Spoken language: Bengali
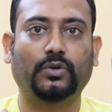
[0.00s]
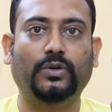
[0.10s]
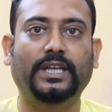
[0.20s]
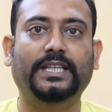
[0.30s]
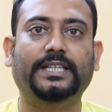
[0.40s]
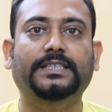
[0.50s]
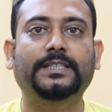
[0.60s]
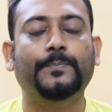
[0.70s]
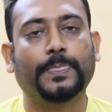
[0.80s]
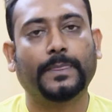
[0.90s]
ছোট হয়ে
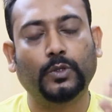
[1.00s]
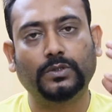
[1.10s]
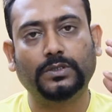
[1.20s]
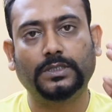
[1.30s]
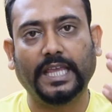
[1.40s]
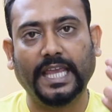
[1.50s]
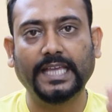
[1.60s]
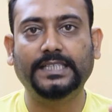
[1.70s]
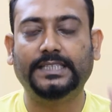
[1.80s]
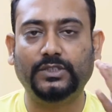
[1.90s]
যাচ্ছে তো
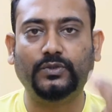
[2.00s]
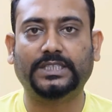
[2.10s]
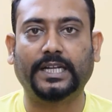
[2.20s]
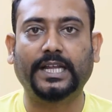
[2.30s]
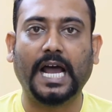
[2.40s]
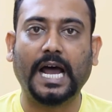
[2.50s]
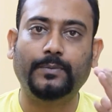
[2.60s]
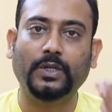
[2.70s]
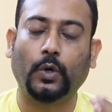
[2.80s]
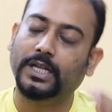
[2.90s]
এই সিচুয়েশানে
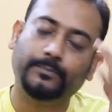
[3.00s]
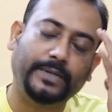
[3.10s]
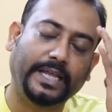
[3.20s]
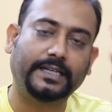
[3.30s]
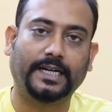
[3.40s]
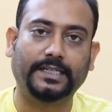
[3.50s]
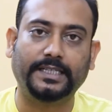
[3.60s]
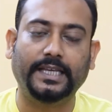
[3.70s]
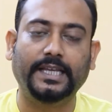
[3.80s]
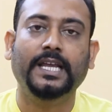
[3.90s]
আপনি অনেক ব্রেন
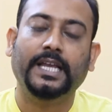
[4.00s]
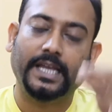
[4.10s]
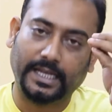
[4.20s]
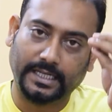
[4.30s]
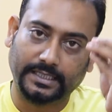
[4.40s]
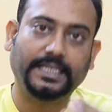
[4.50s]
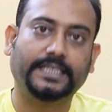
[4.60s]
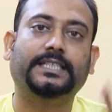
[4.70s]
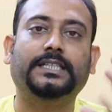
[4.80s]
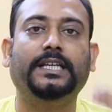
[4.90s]
খাটিয়ে
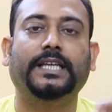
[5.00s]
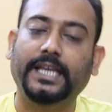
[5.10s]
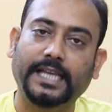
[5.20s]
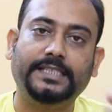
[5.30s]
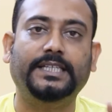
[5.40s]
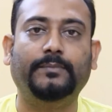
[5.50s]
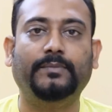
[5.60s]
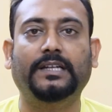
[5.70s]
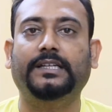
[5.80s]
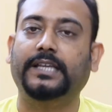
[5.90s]
সিএসএস লিখে
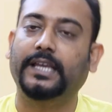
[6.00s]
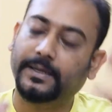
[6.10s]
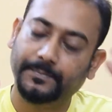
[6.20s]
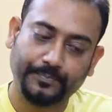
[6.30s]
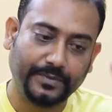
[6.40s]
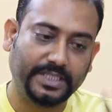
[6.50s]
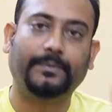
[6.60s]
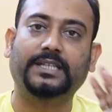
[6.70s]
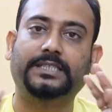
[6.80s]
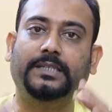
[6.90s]
এইচটিএমএল লিখে
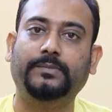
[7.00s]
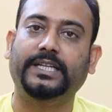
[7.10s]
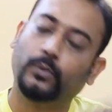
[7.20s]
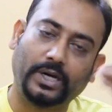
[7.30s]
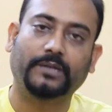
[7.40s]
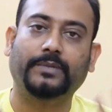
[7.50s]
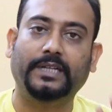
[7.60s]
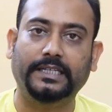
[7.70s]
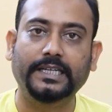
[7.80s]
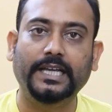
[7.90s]
জাবাস্কিপ লিখে হোয়াট
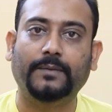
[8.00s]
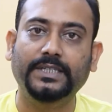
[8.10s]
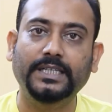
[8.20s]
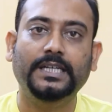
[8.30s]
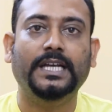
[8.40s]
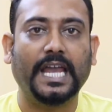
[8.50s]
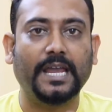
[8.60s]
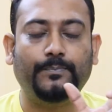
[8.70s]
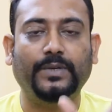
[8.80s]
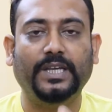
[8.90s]
এভার লিখে আপনি
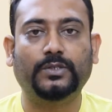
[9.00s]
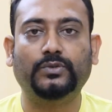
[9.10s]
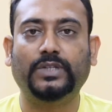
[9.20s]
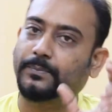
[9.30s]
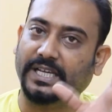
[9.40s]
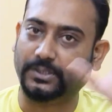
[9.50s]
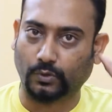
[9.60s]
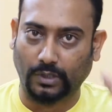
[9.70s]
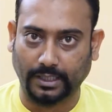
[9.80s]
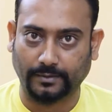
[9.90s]
এই ইস্যুটাকে ফিক্স
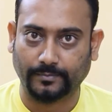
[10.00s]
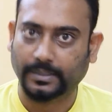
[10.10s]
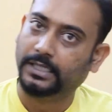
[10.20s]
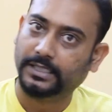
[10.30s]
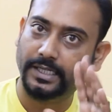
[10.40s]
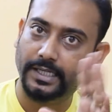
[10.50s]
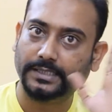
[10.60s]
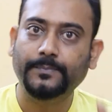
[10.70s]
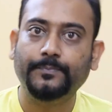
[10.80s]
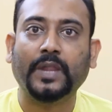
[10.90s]
করলেন ঠিক
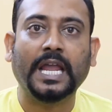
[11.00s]
আছে